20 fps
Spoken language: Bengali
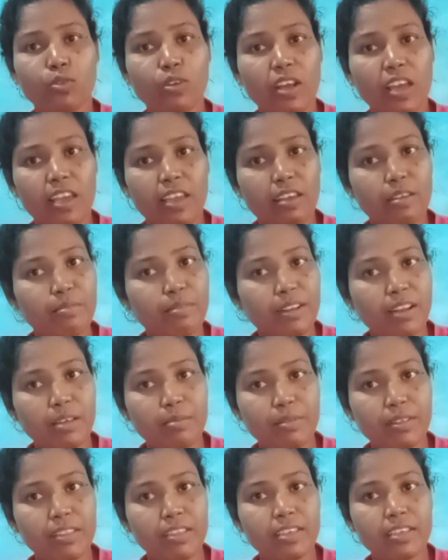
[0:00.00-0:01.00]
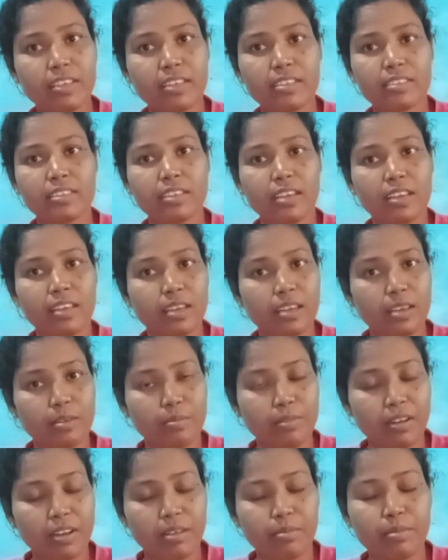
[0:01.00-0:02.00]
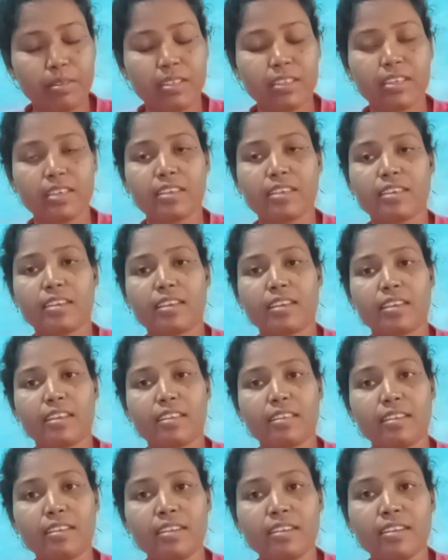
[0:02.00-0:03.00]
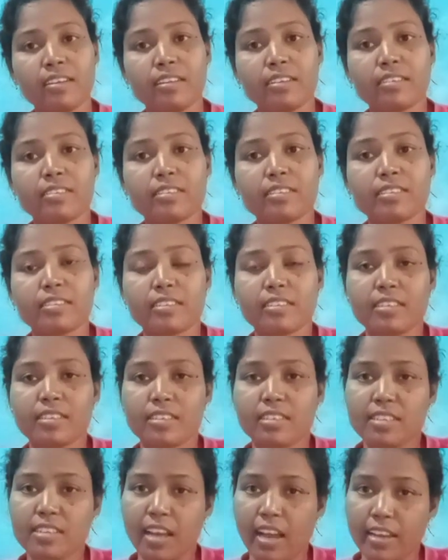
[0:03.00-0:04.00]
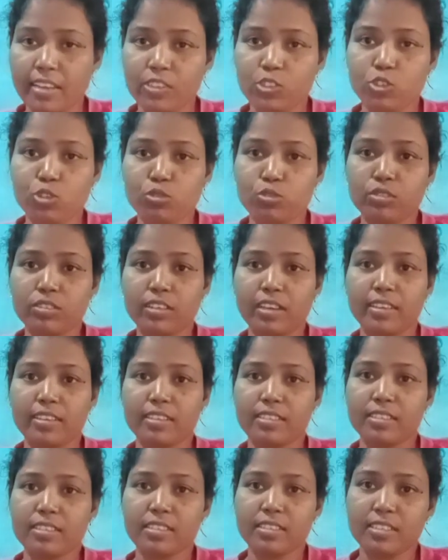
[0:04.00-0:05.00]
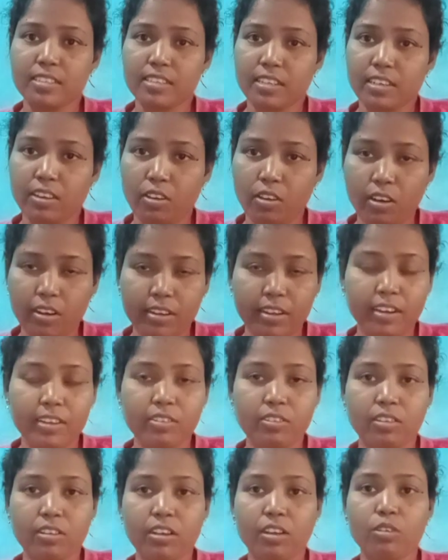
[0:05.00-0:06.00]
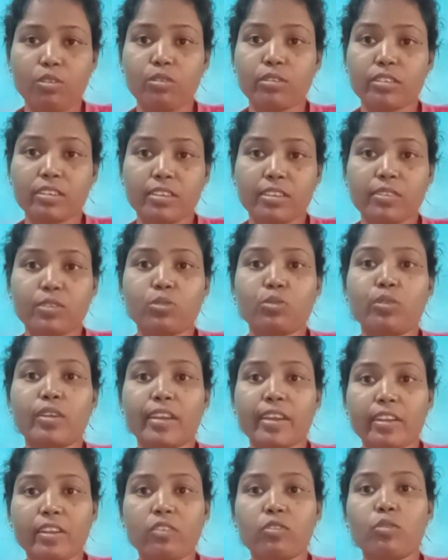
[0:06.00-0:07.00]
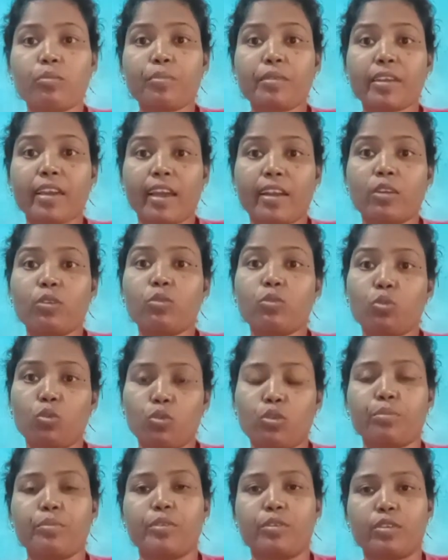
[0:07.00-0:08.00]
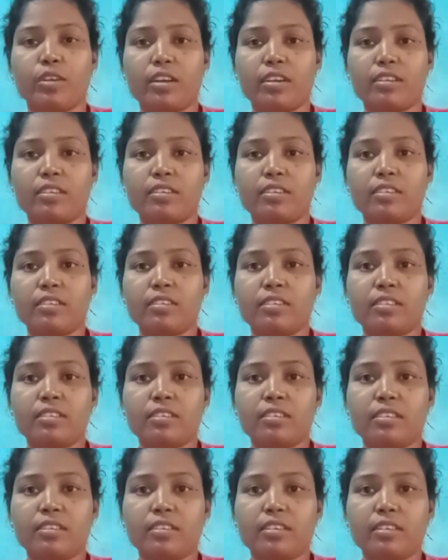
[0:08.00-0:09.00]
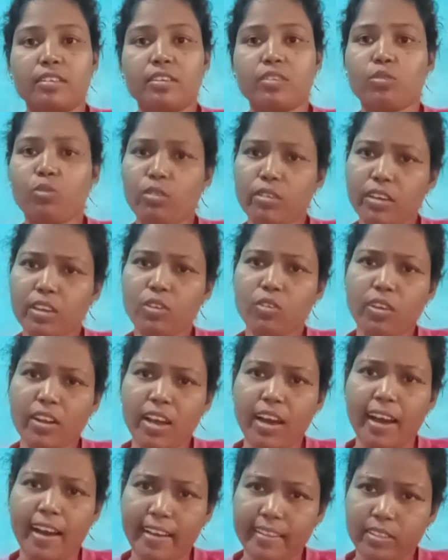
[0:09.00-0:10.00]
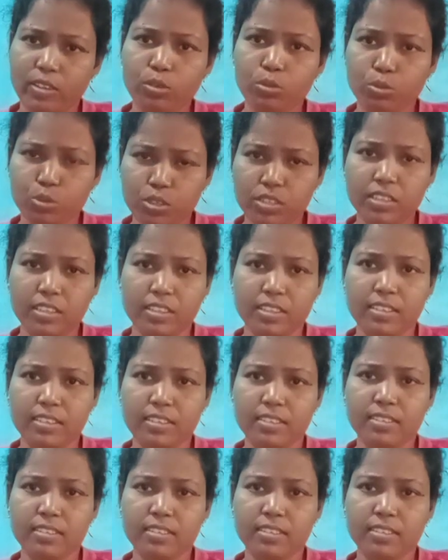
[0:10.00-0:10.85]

ওরা অ্যাভেলেবেল দেখিয়েছে অ্যাভেলেবেল দেখিয়ে নিজেদের সাইজ অনুযায়ী জিনিসটাকে অর্ডার করা হলো কিন্তু এরকম কেন করবে ওরা এগুলো কি করা আদৌ উচিত